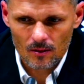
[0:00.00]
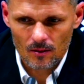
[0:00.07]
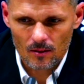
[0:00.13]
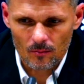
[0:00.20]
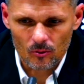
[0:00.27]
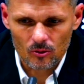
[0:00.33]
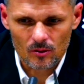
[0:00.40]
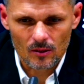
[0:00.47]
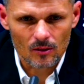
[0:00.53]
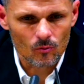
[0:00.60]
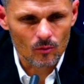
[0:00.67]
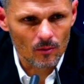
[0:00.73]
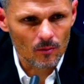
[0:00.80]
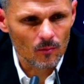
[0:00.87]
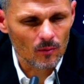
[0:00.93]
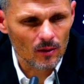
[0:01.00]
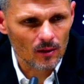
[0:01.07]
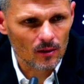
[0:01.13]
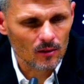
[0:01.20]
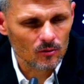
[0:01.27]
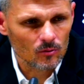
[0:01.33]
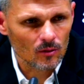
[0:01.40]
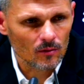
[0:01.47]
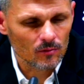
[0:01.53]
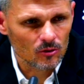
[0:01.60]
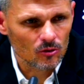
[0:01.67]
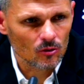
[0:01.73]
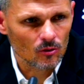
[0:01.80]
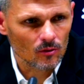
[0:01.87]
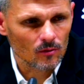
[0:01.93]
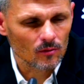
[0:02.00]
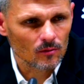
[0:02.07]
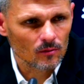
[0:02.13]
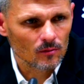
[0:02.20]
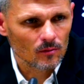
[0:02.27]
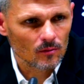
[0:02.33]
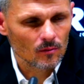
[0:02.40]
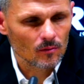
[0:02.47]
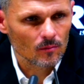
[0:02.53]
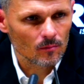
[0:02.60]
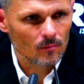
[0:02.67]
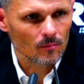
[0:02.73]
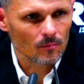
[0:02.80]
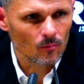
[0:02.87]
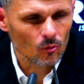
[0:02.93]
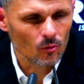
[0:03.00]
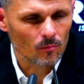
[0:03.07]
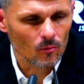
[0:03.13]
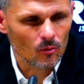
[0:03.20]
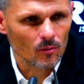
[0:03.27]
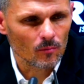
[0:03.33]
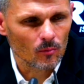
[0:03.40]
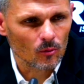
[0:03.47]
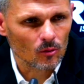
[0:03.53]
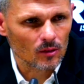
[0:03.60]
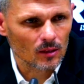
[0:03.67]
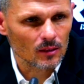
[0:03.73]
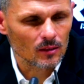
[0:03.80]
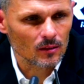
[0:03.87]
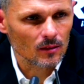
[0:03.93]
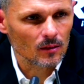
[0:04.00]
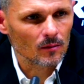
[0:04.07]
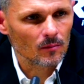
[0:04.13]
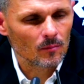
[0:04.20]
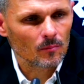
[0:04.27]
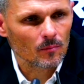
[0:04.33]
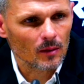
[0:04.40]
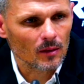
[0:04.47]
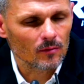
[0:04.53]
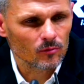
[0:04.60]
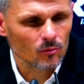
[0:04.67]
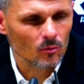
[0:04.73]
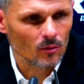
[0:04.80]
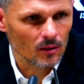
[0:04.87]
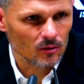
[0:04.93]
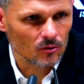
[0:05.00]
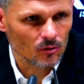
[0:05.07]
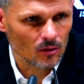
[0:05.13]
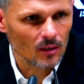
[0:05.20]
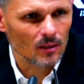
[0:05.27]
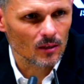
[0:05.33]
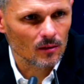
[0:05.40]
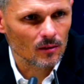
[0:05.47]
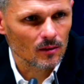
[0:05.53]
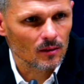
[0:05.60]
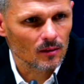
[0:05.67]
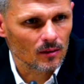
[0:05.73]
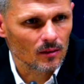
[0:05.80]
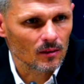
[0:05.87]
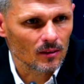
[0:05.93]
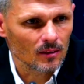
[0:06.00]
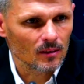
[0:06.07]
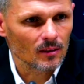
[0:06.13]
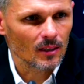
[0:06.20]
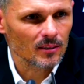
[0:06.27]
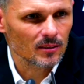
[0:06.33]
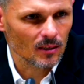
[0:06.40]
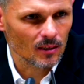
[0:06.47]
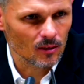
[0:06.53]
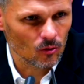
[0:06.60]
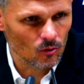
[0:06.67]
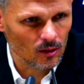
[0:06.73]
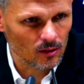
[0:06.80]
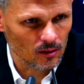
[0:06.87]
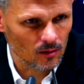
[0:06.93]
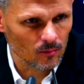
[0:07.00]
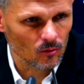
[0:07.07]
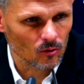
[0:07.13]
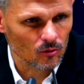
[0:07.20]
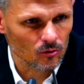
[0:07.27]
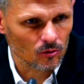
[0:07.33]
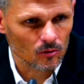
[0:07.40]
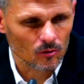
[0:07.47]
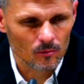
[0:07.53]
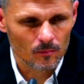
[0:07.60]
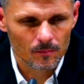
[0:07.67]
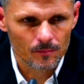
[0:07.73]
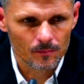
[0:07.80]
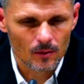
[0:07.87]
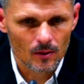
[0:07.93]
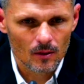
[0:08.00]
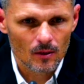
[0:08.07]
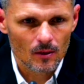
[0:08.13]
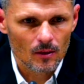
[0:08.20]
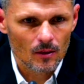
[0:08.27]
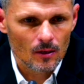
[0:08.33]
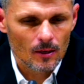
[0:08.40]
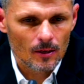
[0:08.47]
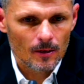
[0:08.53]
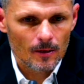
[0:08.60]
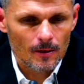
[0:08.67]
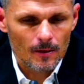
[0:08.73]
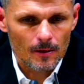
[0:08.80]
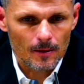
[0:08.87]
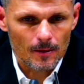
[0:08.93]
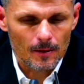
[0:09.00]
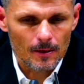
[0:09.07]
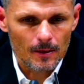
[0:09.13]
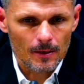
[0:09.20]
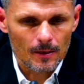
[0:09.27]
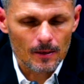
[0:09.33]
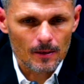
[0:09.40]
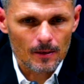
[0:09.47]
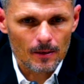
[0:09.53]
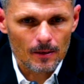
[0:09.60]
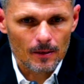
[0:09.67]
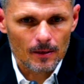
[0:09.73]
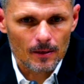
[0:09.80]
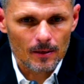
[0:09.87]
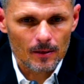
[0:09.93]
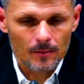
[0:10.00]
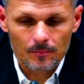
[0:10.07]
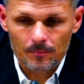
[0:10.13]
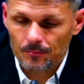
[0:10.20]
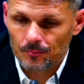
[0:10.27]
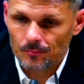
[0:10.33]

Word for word: demostrando una vez más que es una afición muy, muy importante para el fútbol nacional y, gracias a Dios la tenemos nosotros. Eh,